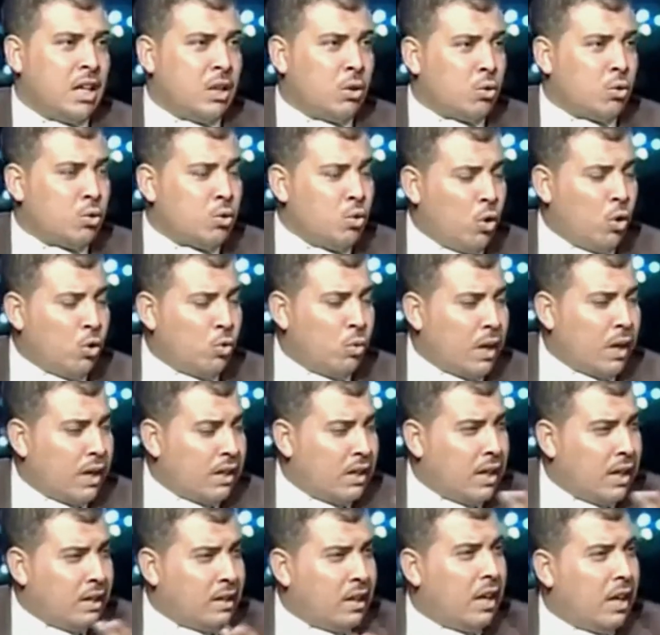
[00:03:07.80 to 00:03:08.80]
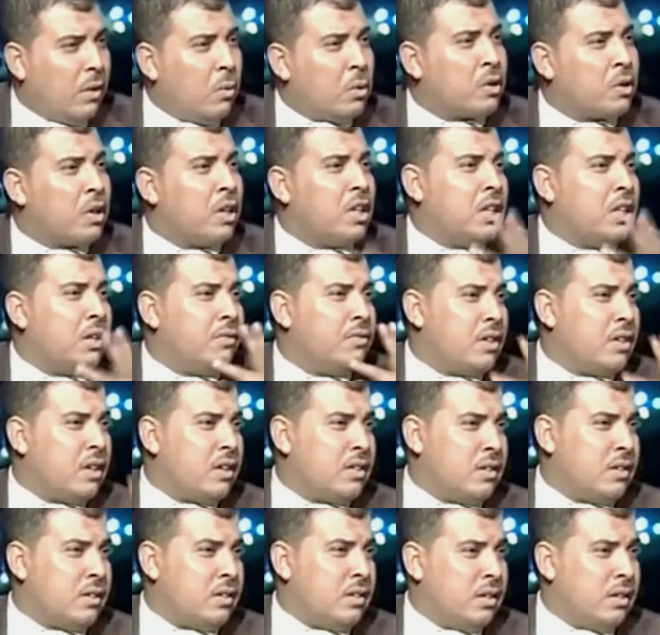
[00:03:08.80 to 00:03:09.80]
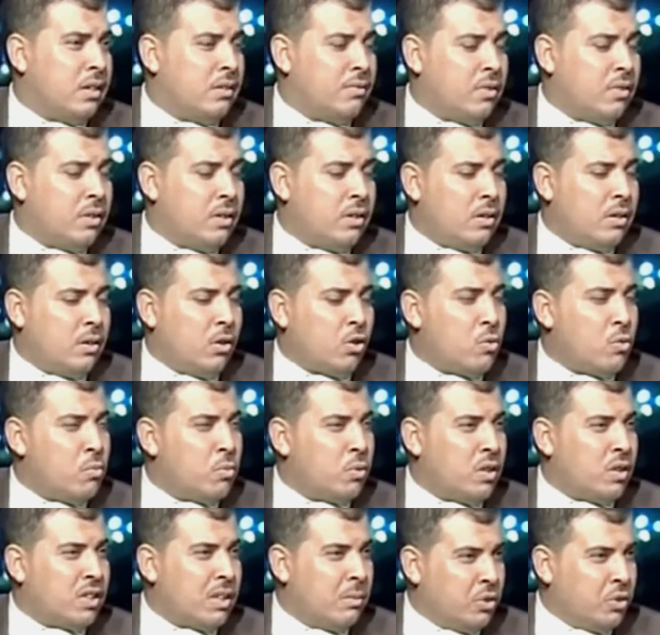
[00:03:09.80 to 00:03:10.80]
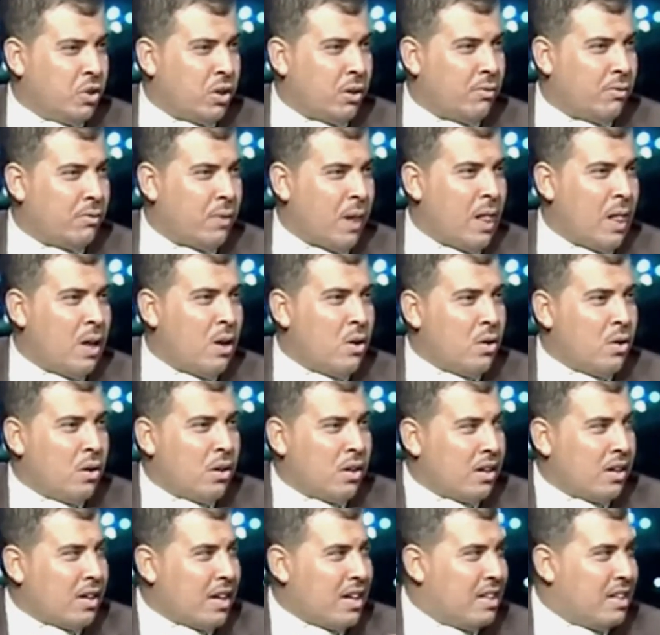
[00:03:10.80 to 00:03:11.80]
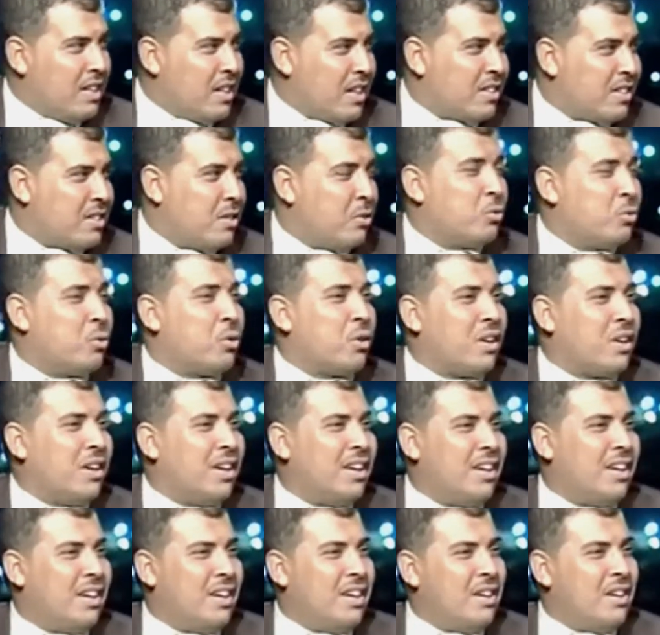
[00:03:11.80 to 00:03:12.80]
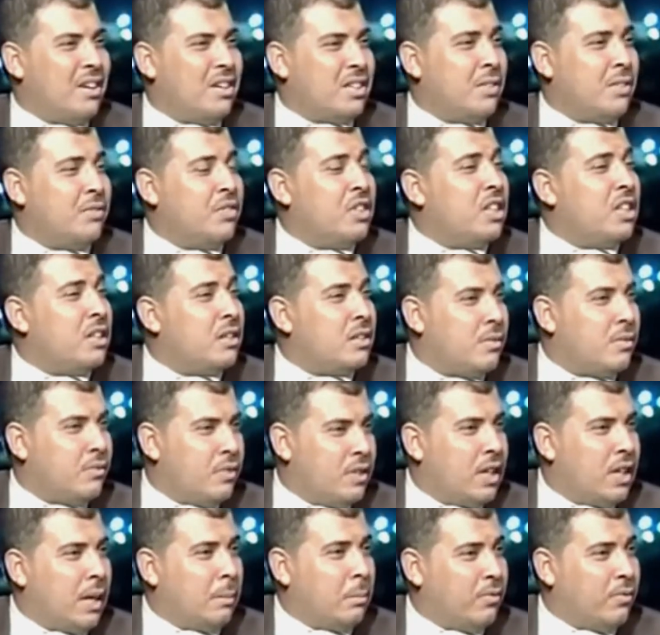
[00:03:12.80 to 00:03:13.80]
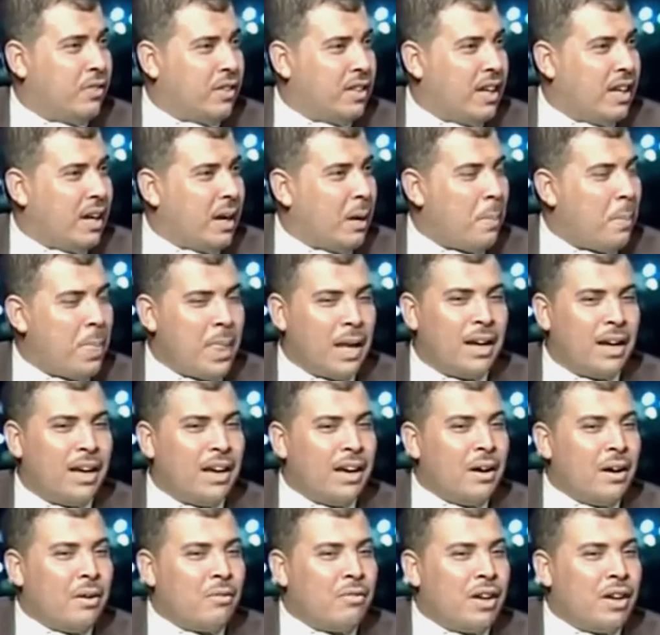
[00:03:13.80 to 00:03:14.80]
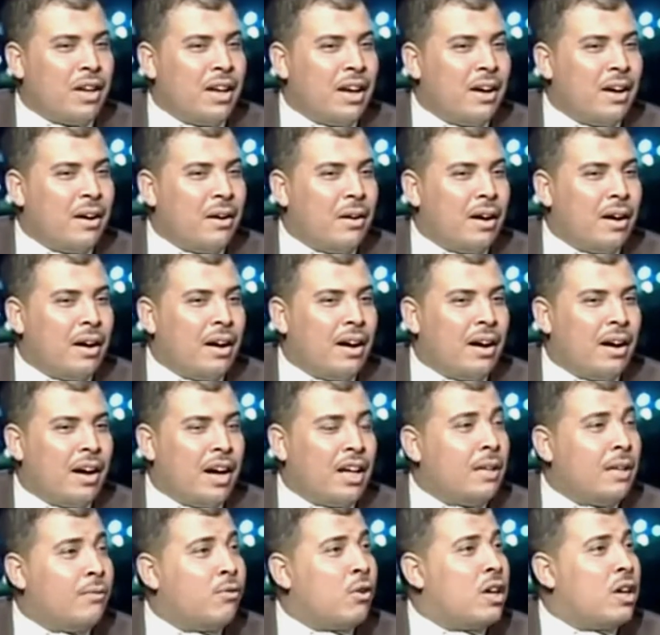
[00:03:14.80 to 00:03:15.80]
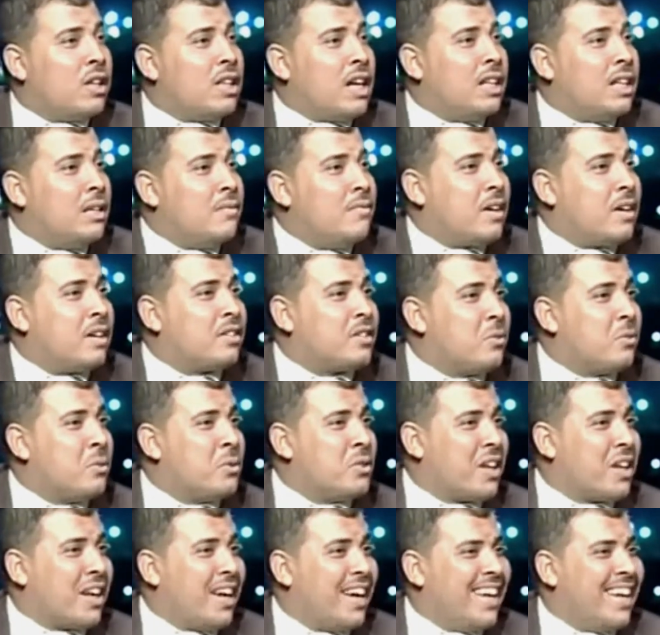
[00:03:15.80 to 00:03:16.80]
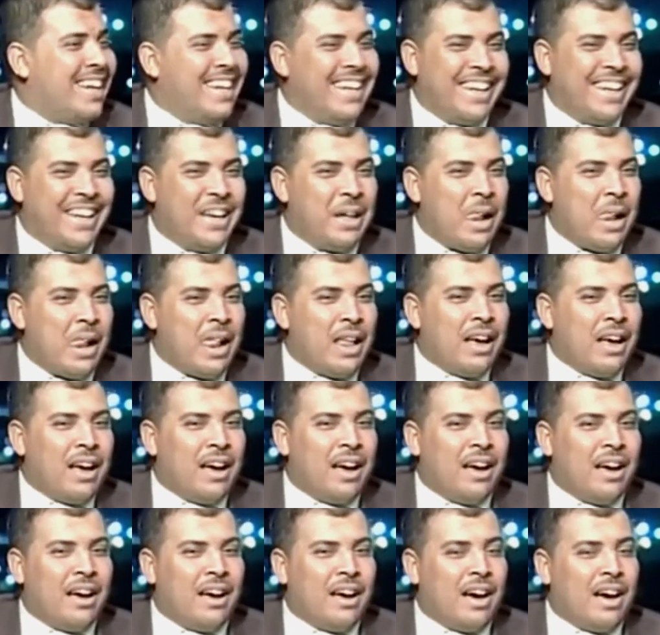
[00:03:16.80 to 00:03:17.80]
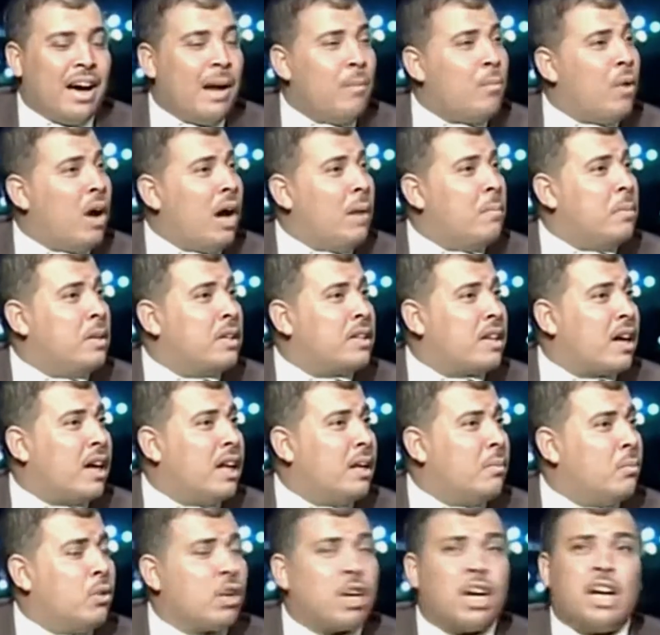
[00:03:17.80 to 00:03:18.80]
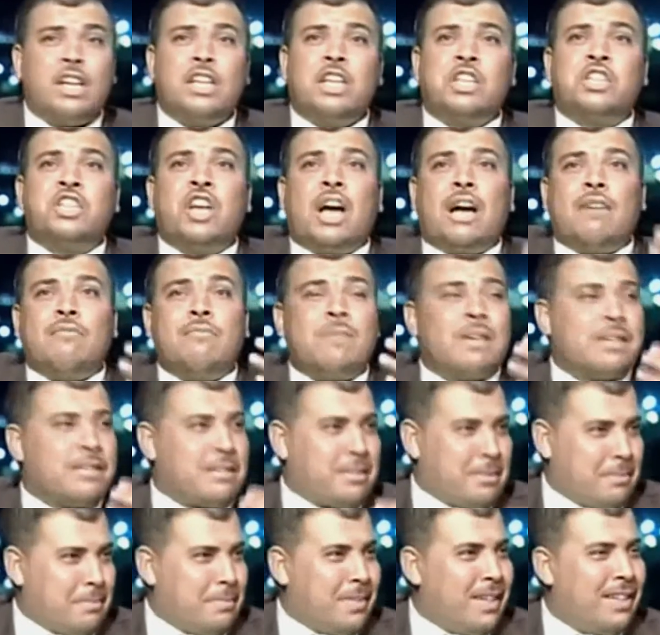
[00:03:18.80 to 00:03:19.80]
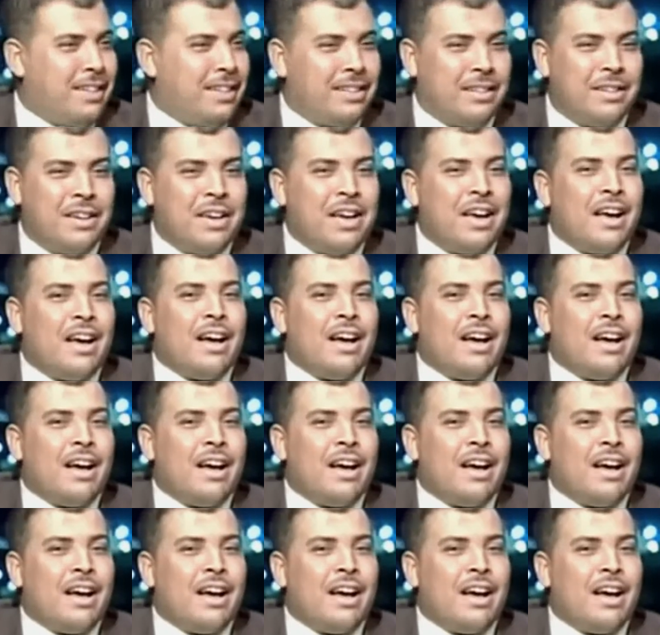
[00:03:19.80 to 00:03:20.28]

انا كنت عضو لجنه العداله الوطنيه في رئاسه في حكومه عصام شرف كان رئيس الدكتور سيف الدين سيف الدين عبد الفتاح فانا انا فوجئت عندي في مجلس الوزراء ان قام آه، واحد بيتكلم يقول لك احنا الشيعه في مصر يعني